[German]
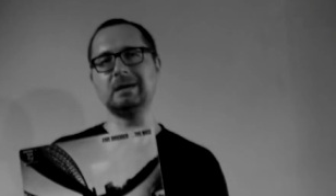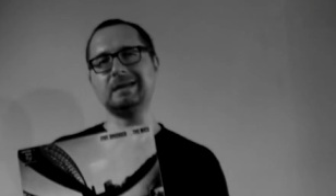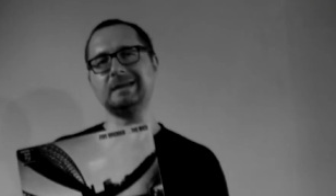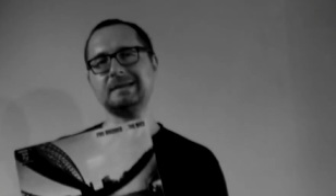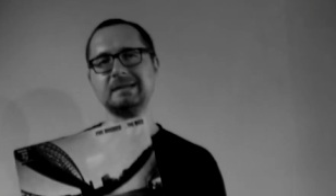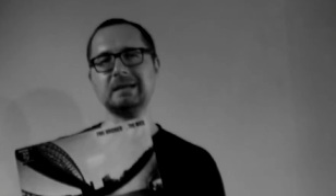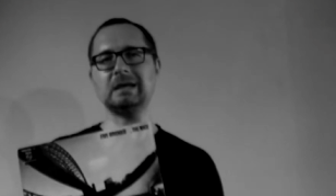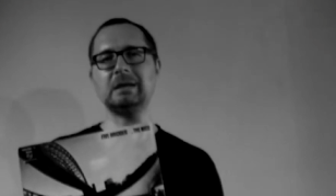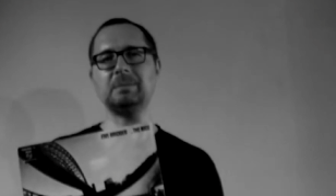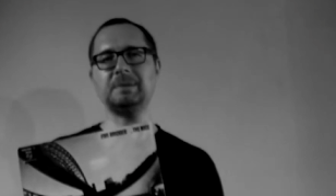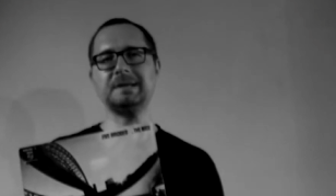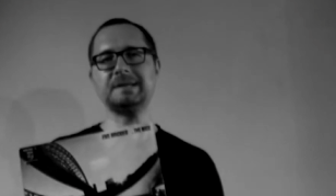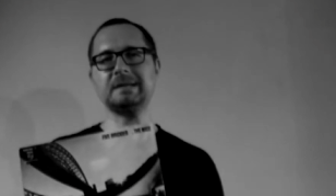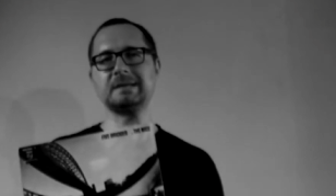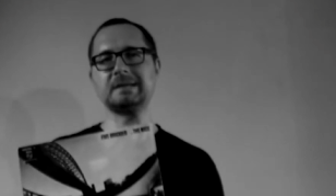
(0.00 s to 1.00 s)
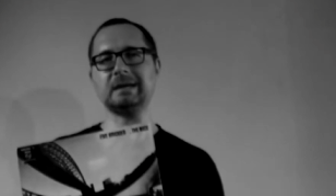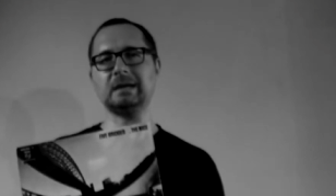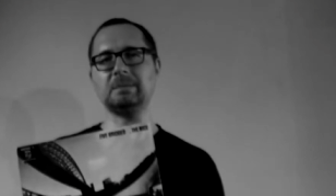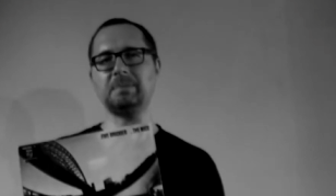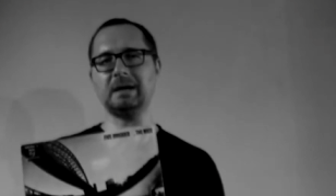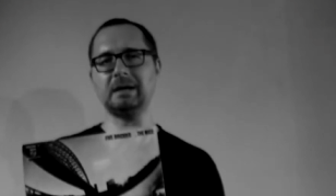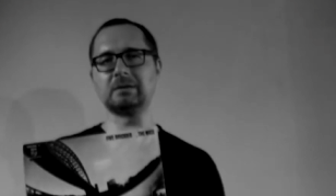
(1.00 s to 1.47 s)
Das Ergebnis ist
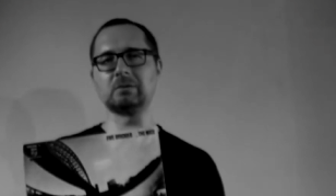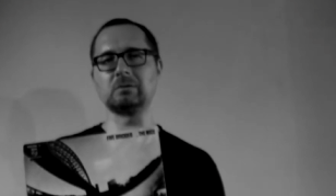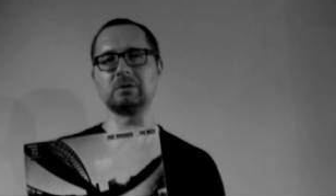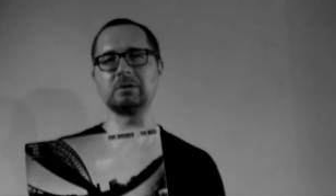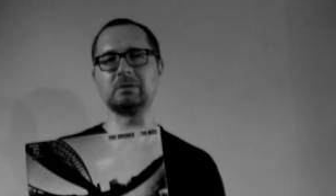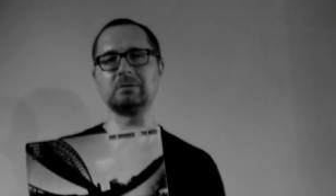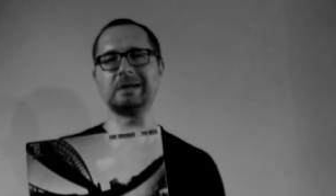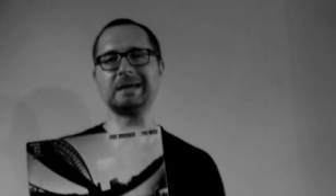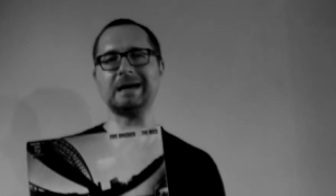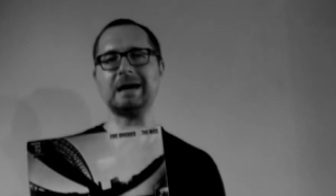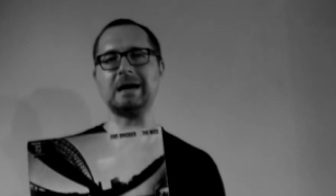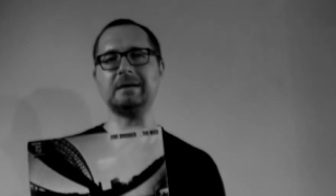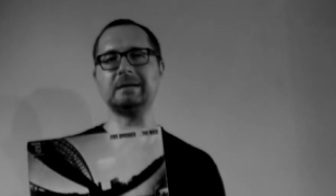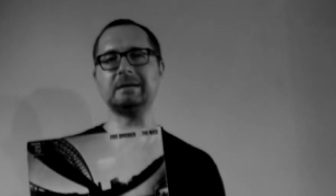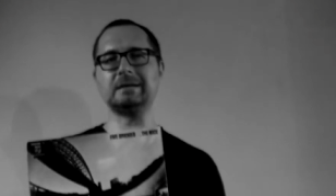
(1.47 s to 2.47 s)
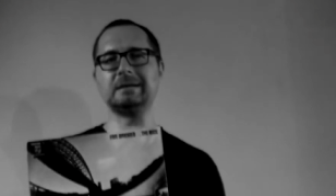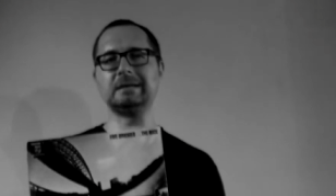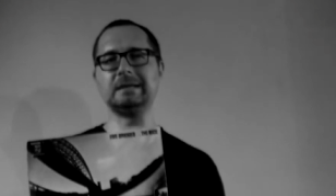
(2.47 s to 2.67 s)
recht beeindruckend und gerade